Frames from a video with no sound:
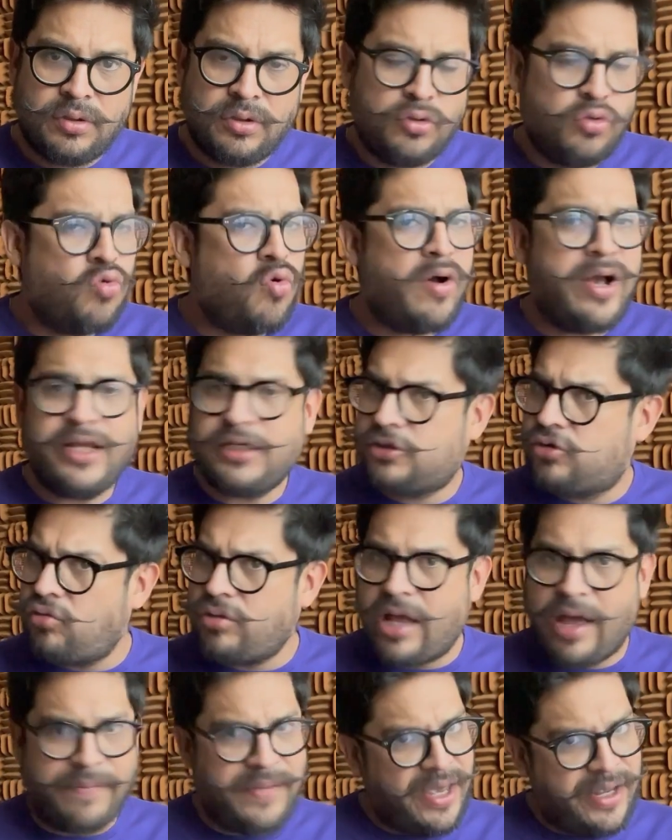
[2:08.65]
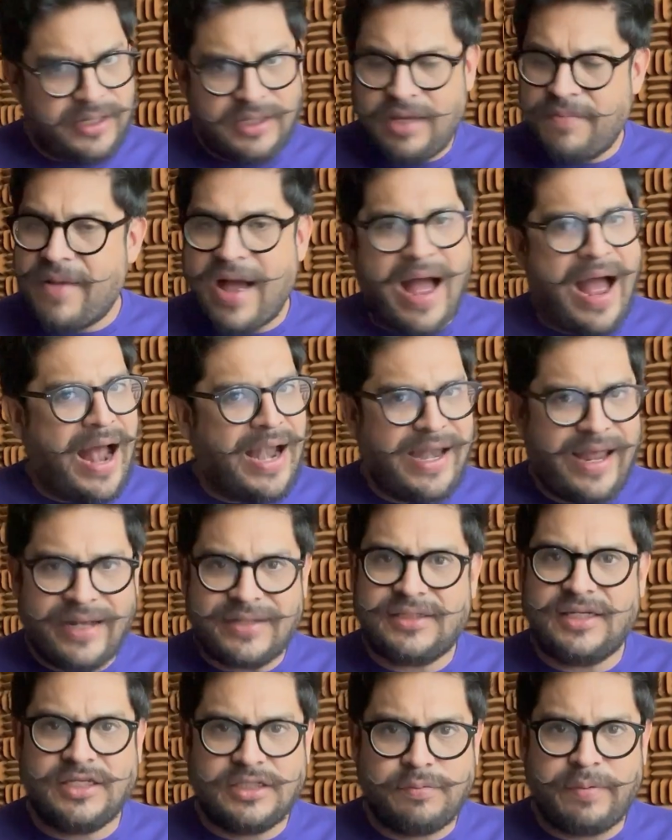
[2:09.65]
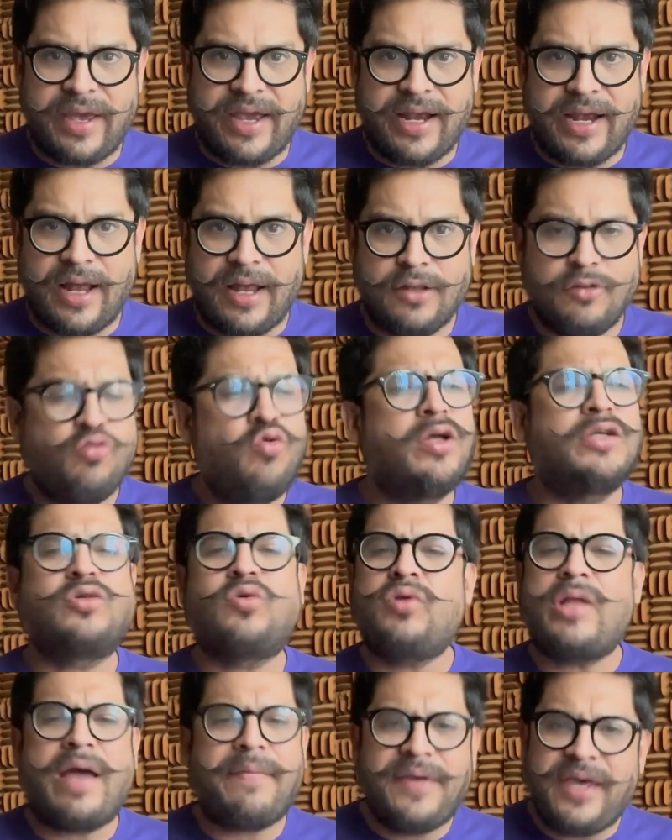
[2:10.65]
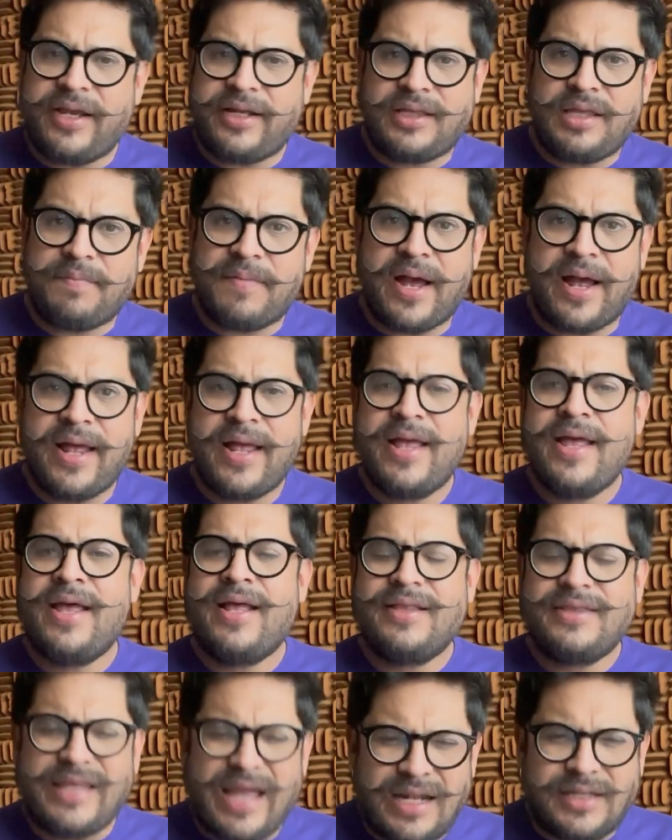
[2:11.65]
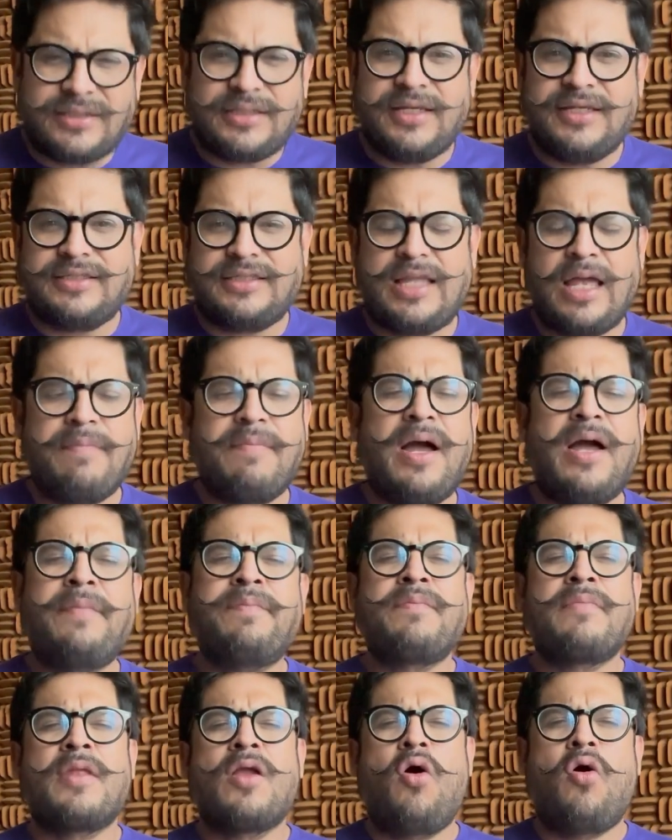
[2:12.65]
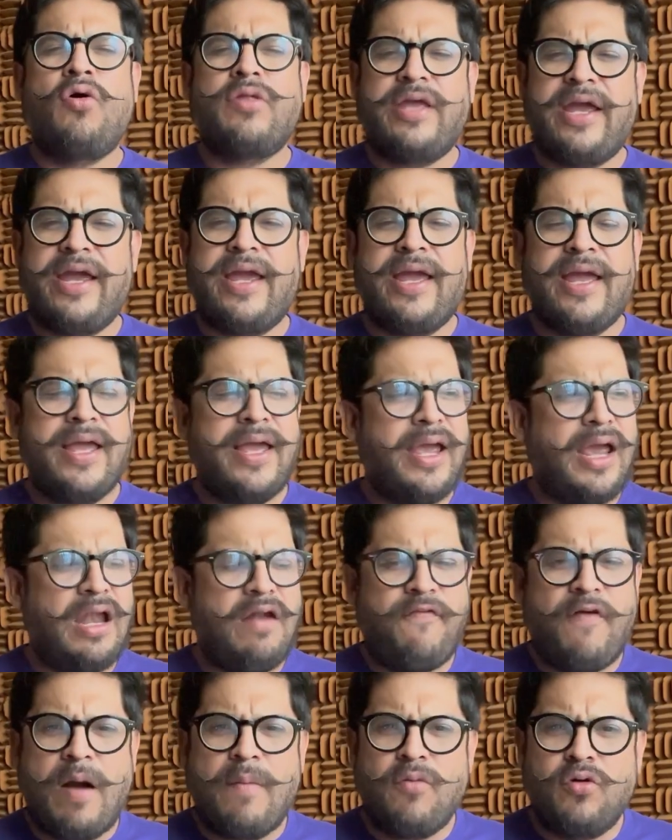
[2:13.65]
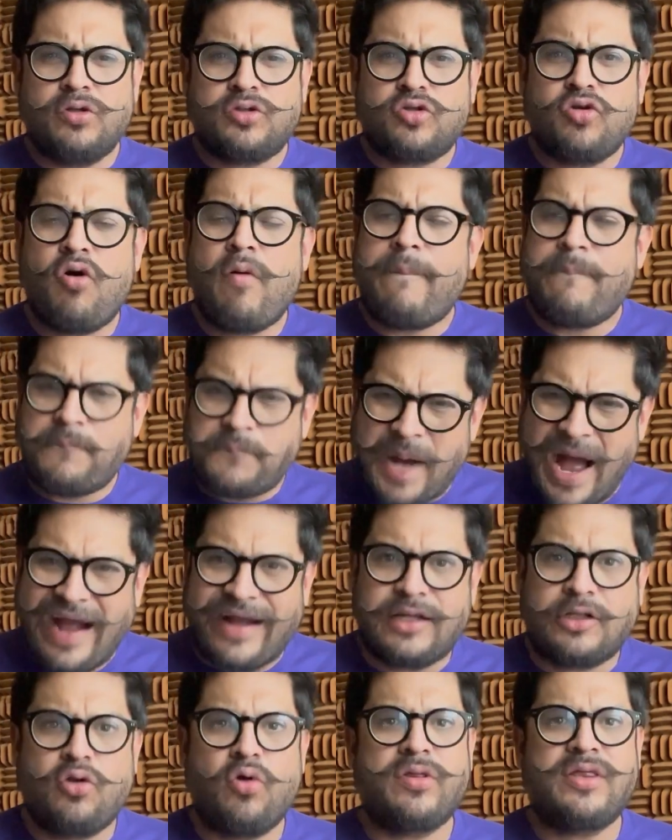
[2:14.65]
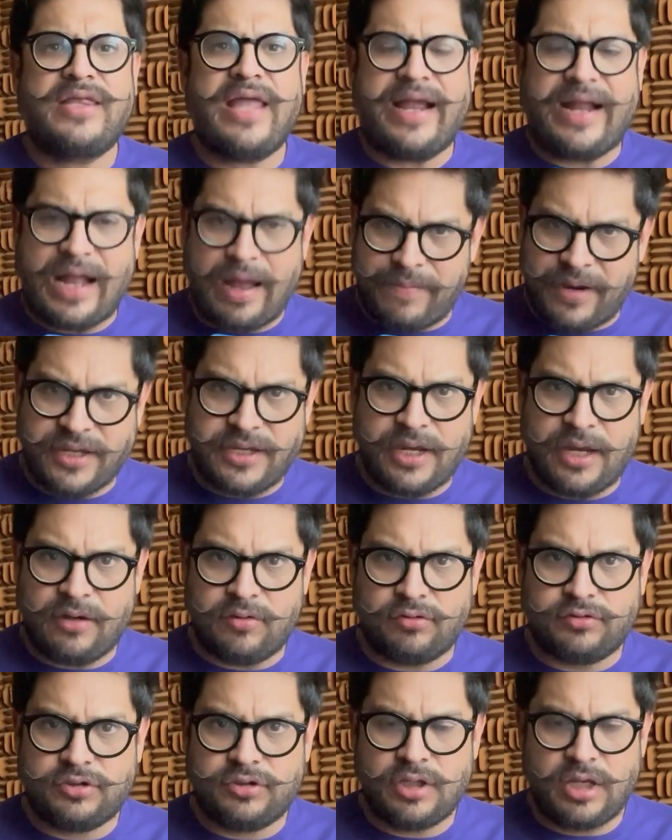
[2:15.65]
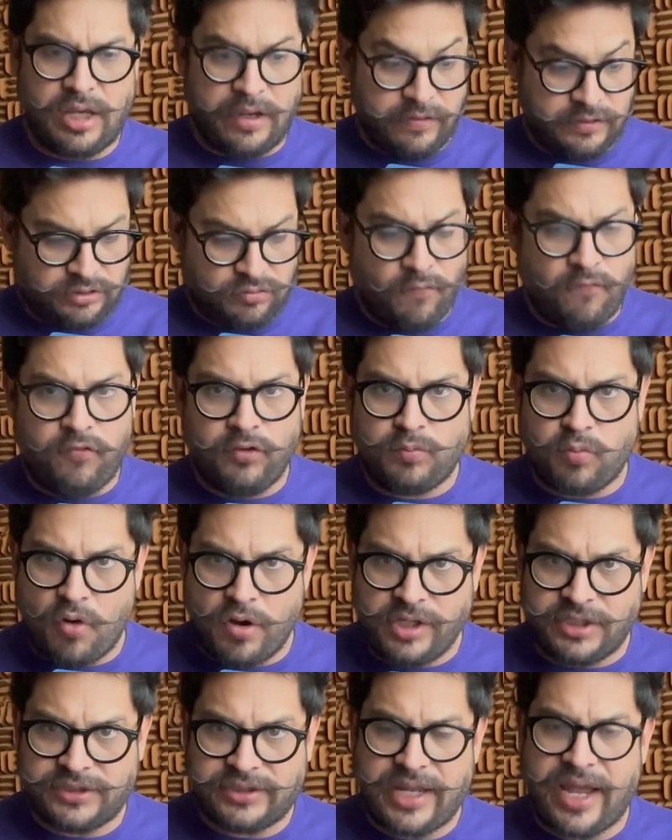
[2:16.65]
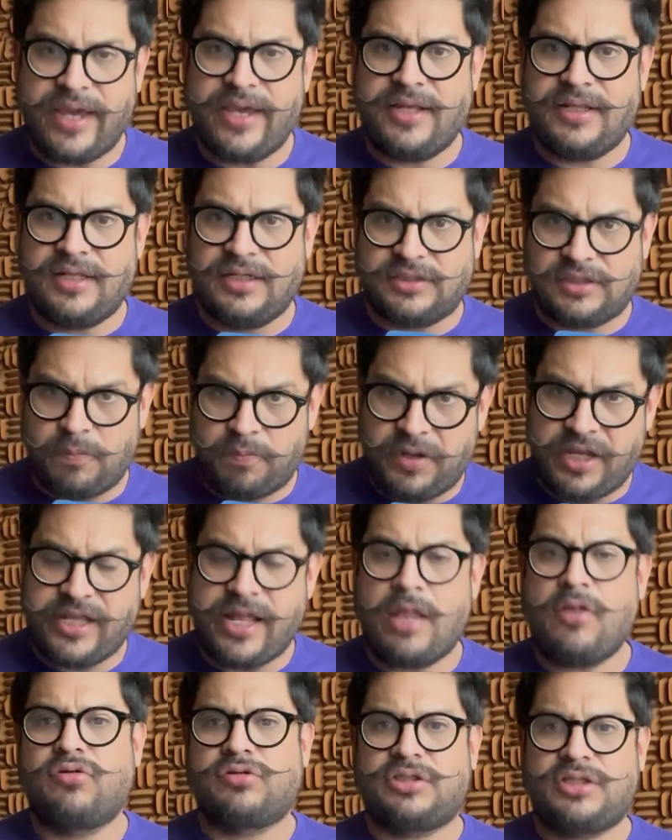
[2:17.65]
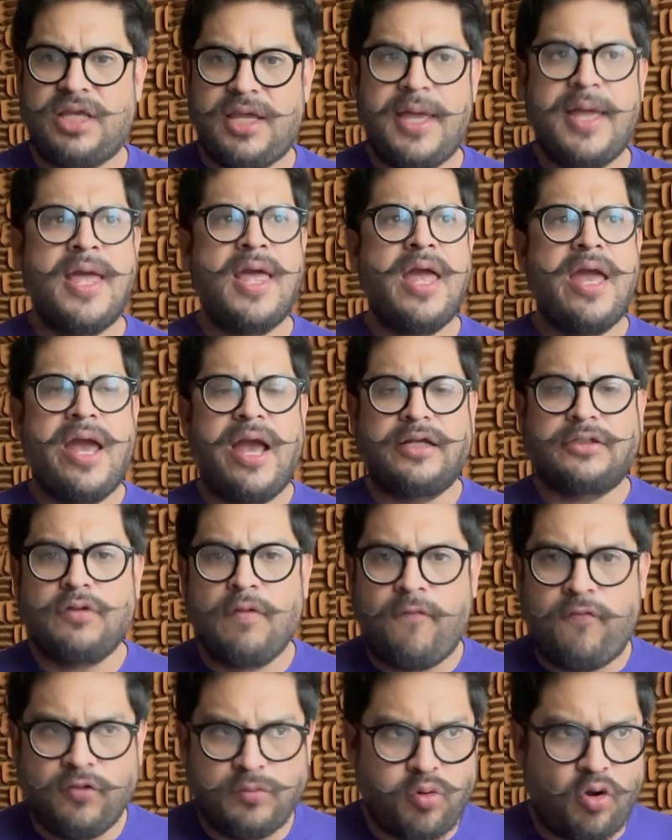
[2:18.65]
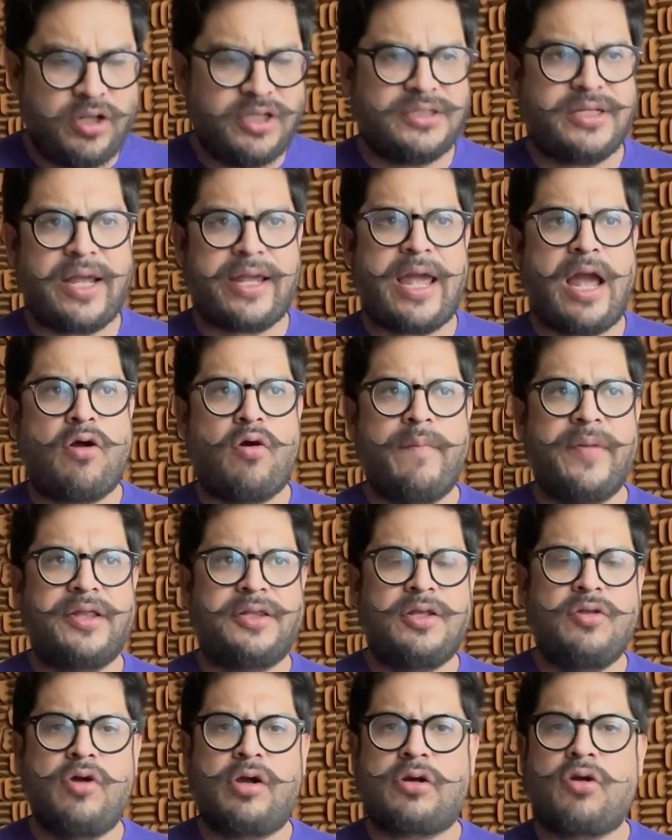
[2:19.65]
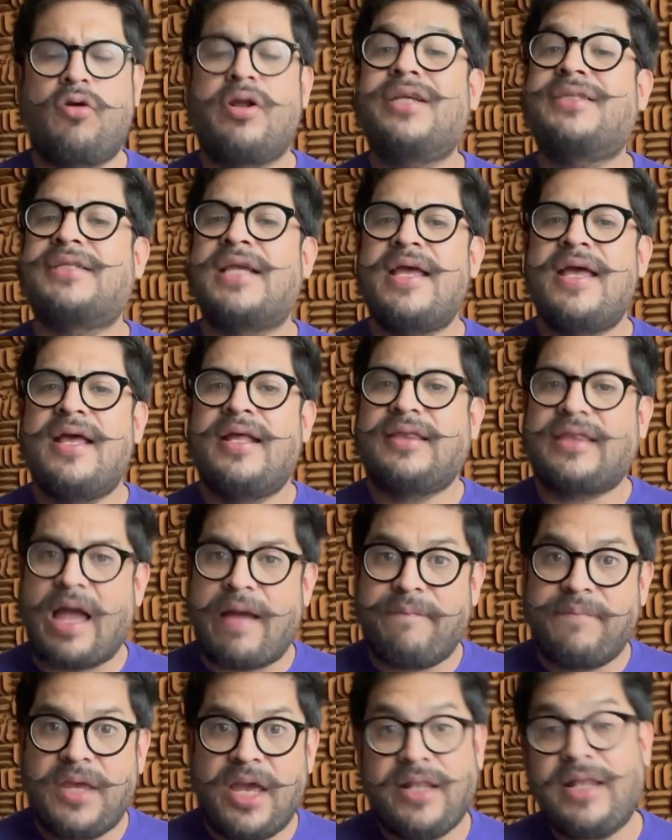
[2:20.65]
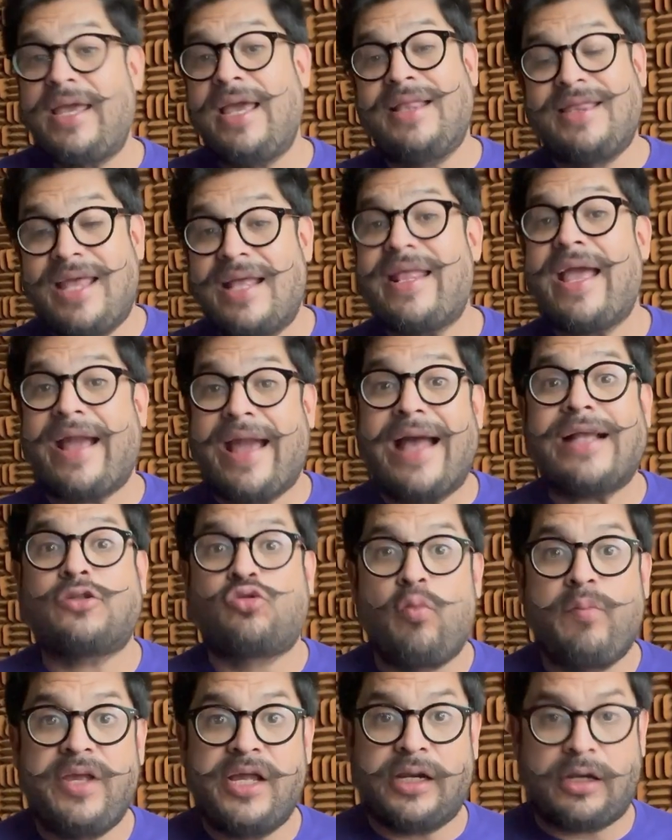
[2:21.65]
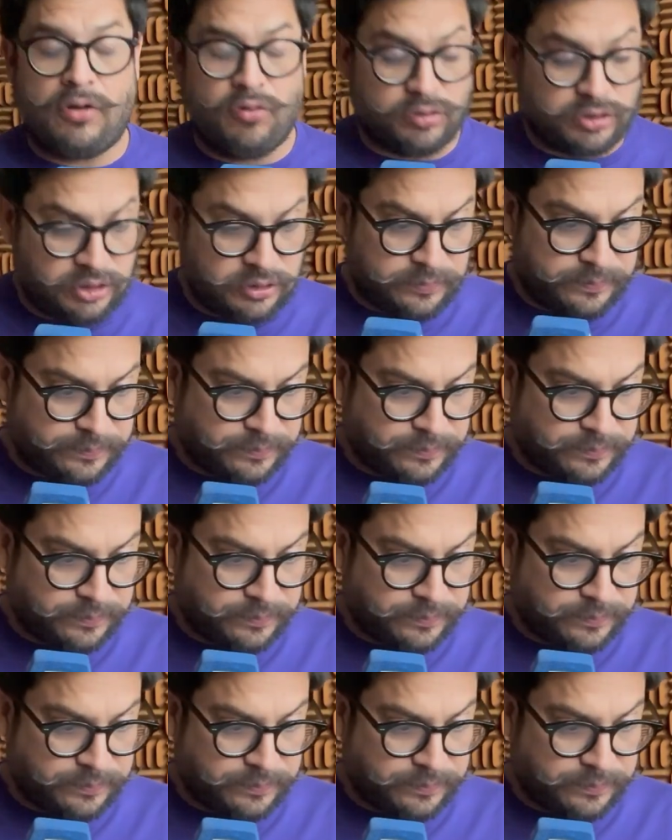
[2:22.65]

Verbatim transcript: No es una víctima Alexis Vega, no es una víctima del sistema o del el famoso pacto de caballeros. Es un futbolista indisciplinado, sí, es un futbolista que ha cometido errores también y tiene que asumirlos.